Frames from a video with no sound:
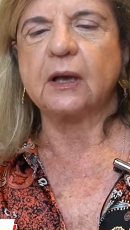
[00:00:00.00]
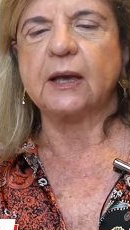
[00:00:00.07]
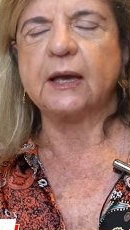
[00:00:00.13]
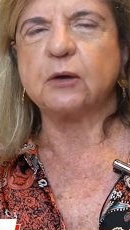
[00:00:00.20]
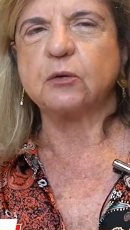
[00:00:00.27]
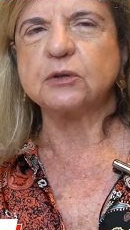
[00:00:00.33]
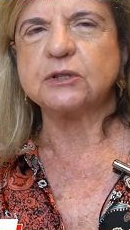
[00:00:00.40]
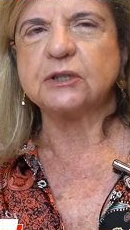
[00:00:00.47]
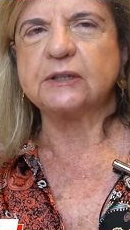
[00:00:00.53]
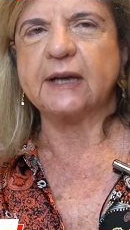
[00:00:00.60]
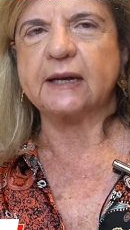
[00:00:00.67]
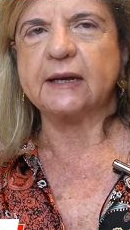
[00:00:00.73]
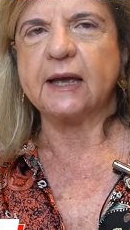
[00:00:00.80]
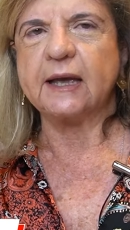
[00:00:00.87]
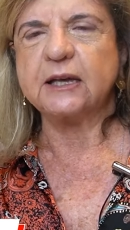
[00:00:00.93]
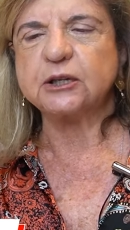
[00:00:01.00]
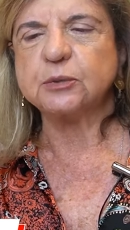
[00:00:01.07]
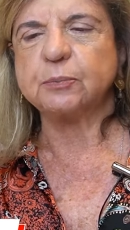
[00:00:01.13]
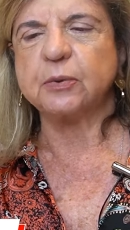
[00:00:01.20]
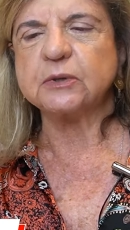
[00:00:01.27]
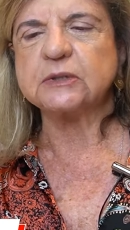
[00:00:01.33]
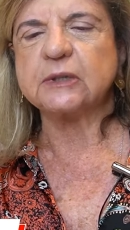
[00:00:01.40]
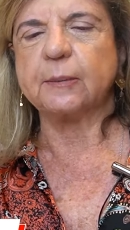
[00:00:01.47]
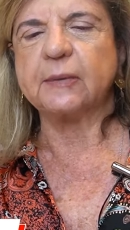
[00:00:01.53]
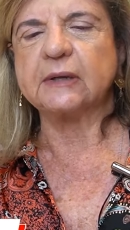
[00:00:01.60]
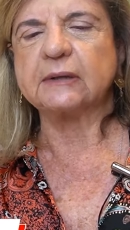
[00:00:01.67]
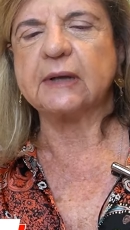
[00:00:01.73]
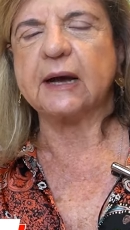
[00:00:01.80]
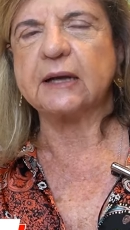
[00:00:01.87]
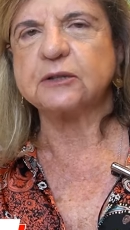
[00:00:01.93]
Reconsidere
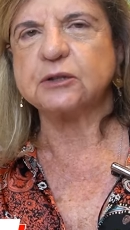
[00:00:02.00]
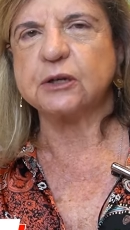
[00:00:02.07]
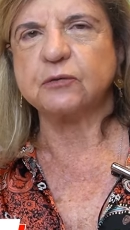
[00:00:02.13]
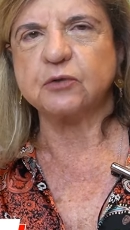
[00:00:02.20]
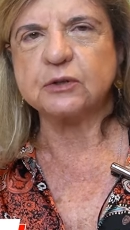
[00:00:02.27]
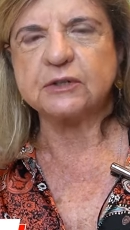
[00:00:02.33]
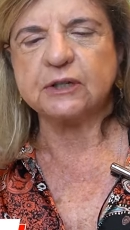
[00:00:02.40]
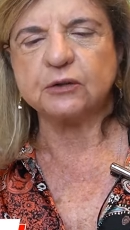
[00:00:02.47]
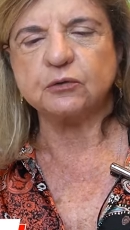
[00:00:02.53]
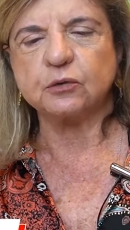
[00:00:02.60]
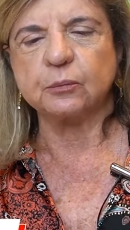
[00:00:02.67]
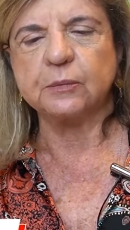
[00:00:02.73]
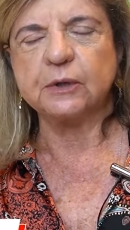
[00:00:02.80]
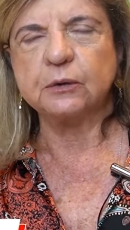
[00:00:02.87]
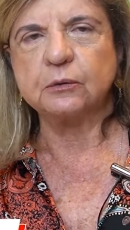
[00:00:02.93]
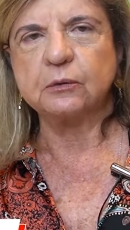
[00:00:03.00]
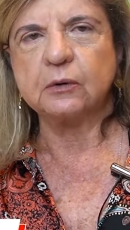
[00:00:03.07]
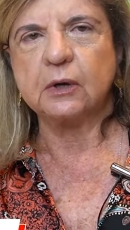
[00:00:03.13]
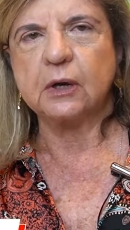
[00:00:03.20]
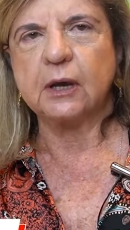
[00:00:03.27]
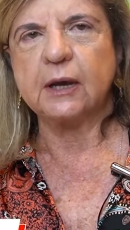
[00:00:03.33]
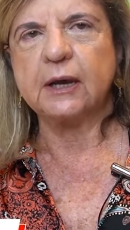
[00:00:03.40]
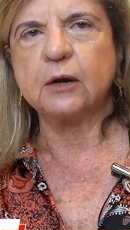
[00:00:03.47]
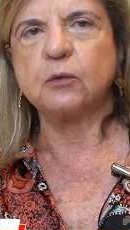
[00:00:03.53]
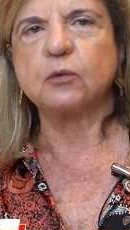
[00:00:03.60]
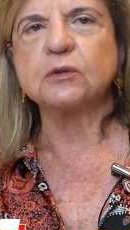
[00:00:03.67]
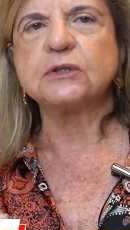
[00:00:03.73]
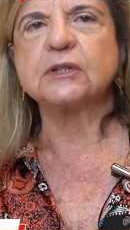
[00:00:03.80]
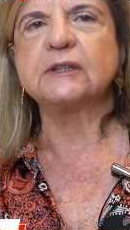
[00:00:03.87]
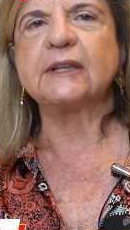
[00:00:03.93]
responsabilidades que você assumiu,
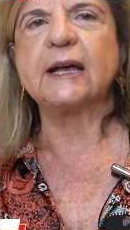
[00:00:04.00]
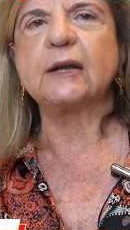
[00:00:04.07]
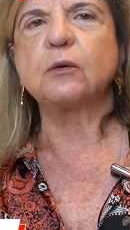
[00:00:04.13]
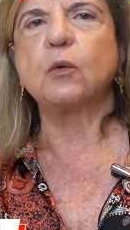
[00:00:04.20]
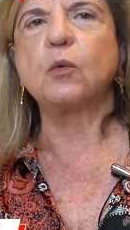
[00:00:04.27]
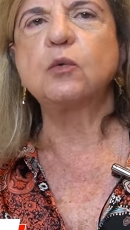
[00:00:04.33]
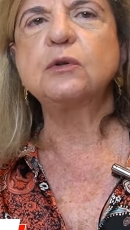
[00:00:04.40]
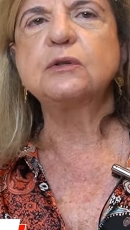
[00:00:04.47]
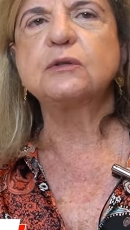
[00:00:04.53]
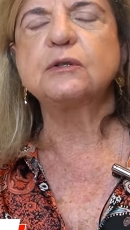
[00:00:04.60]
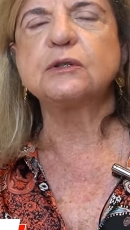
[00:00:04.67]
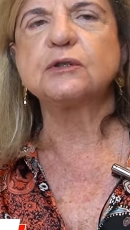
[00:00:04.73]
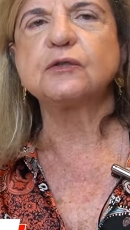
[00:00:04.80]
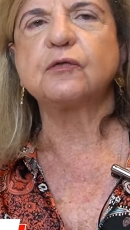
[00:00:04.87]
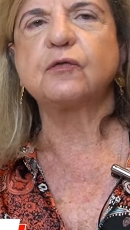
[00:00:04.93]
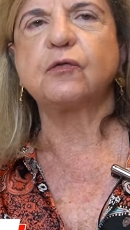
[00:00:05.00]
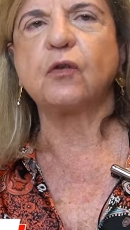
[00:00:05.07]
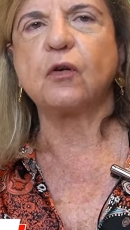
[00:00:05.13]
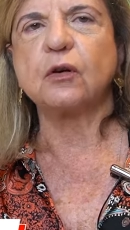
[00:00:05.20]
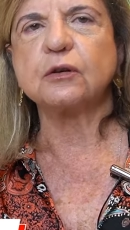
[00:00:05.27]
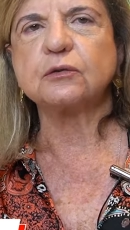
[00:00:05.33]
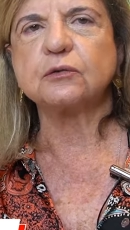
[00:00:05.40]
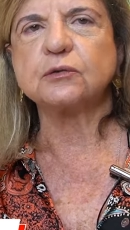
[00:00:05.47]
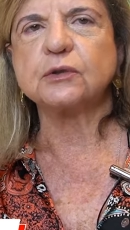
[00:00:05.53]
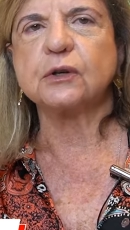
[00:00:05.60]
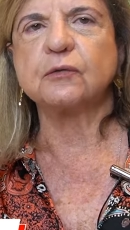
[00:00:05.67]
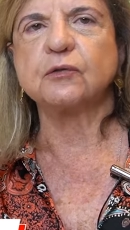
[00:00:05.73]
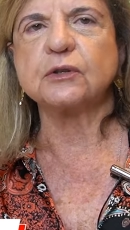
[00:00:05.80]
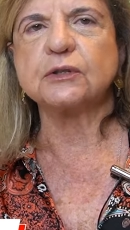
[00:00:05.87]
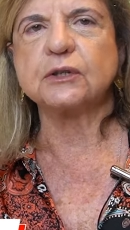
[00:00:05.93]
reconsidere os esforços
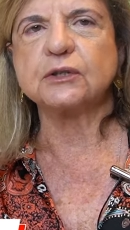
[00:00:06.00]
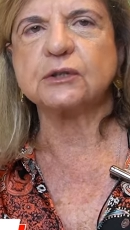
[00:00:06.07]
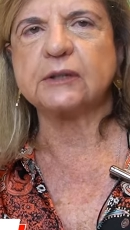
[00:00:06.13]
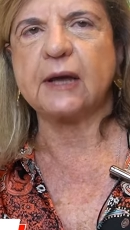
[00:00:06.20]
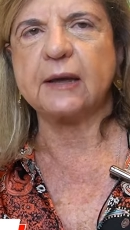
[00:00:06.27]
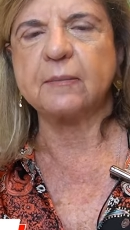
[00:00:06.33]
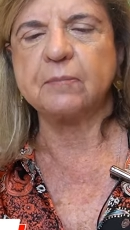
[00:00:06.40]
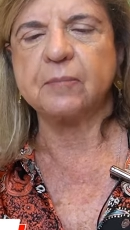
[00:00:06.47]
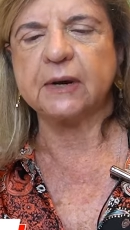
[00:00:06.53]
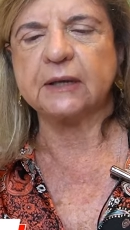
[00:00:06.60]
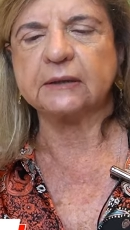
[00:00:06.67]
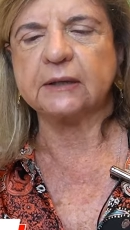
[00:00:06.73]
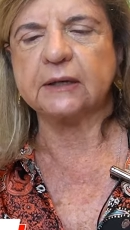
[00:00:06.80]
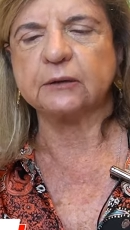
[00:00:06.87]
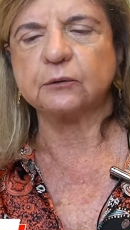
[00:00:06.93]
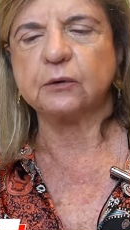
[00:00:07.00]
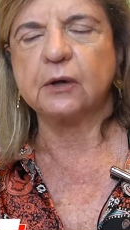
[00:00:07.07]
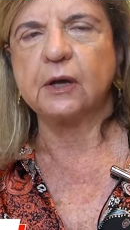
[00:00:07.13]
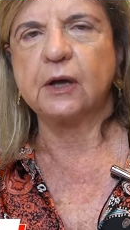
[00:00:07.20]
que você está empreendendo.